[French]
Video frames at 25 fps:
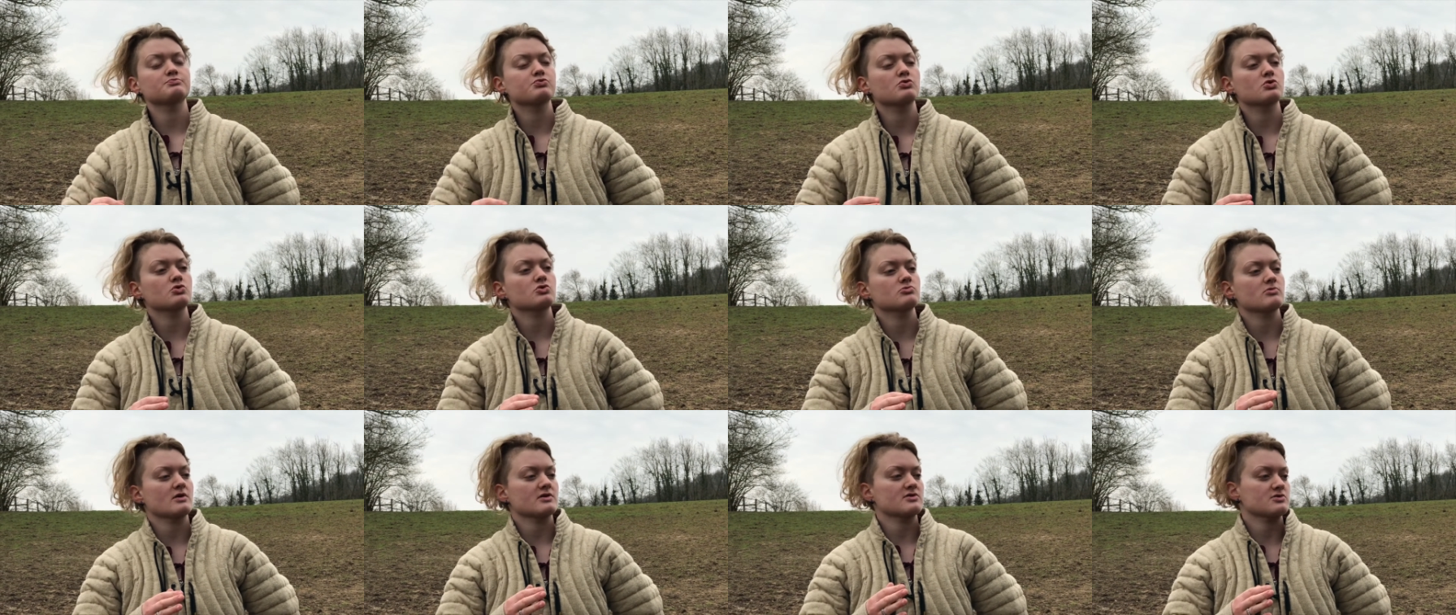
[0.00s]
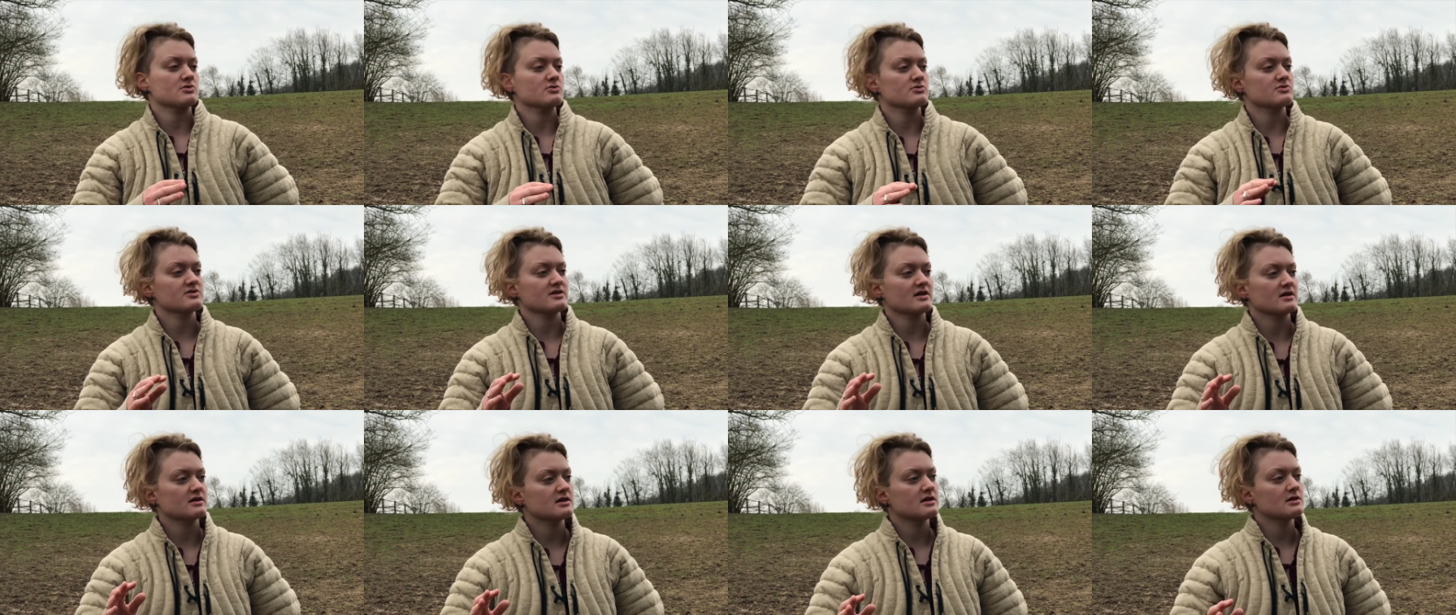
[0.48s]
pour
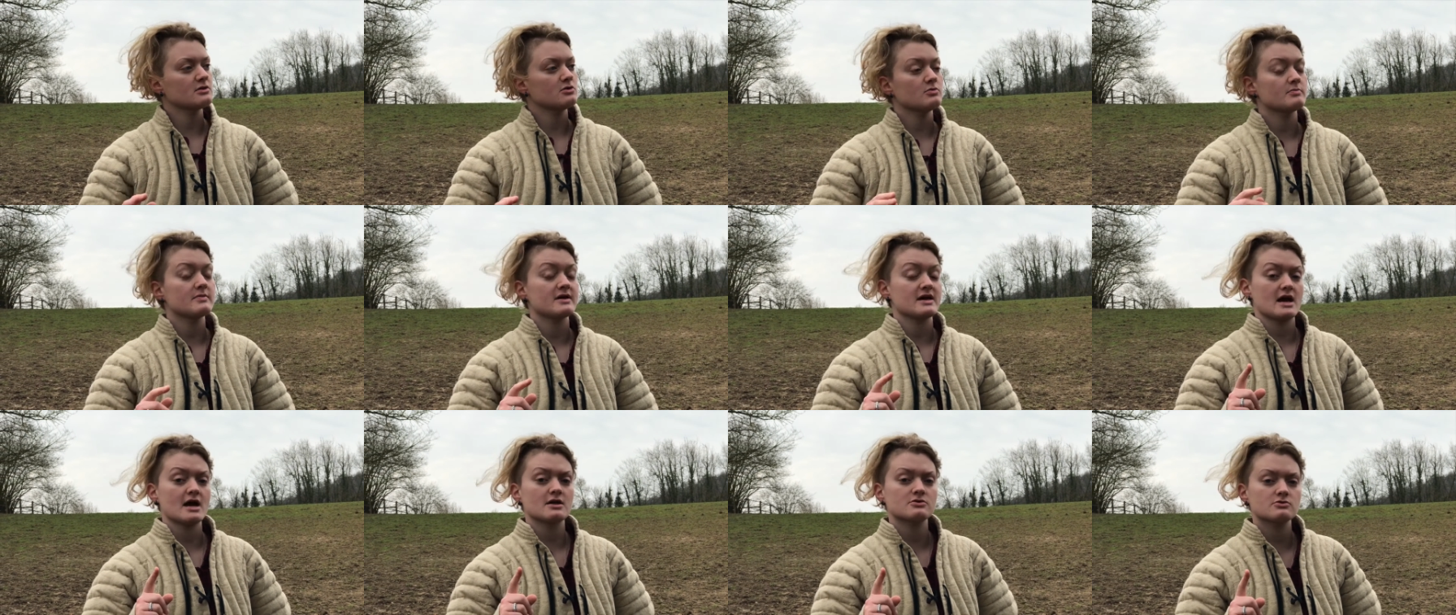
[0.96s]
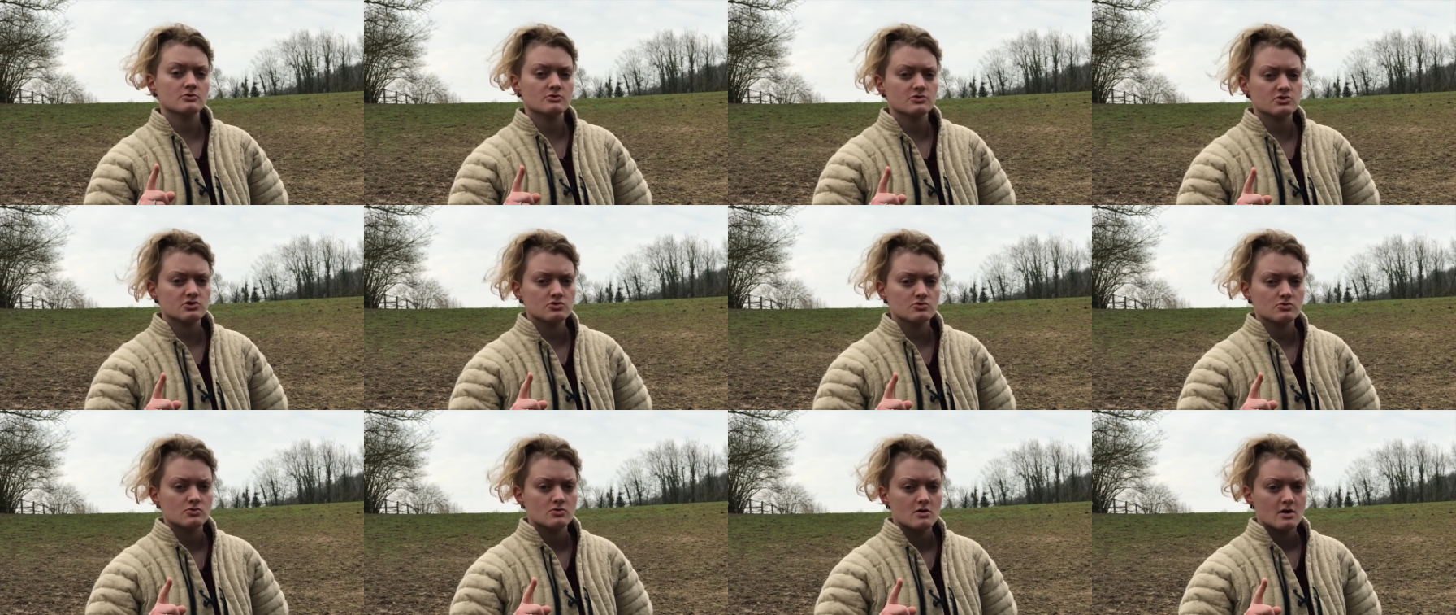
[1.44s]
65 kg, mais
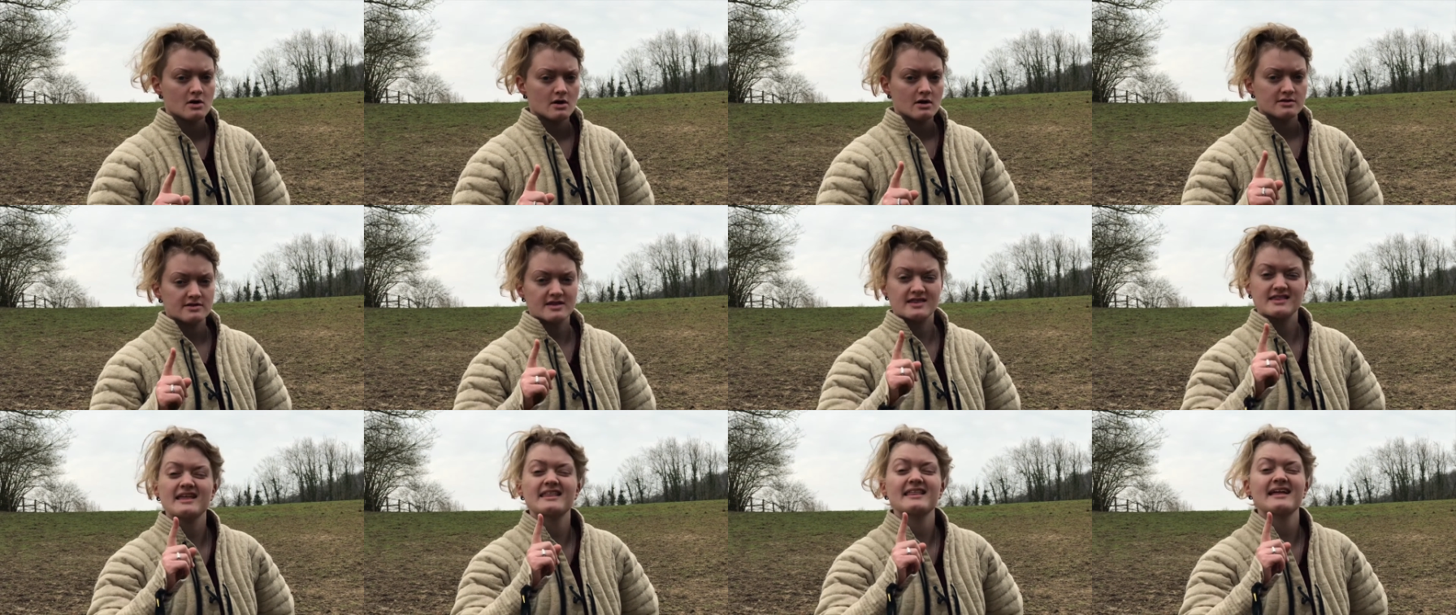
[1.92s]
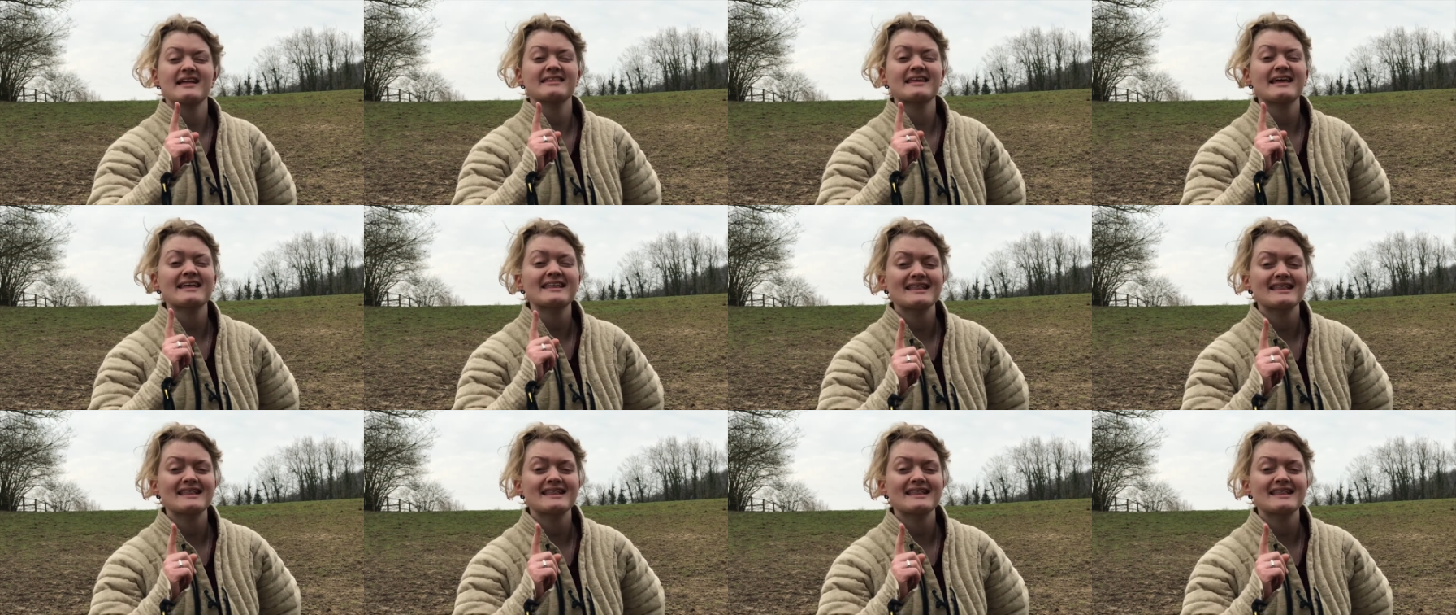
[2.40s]
attention, c'était un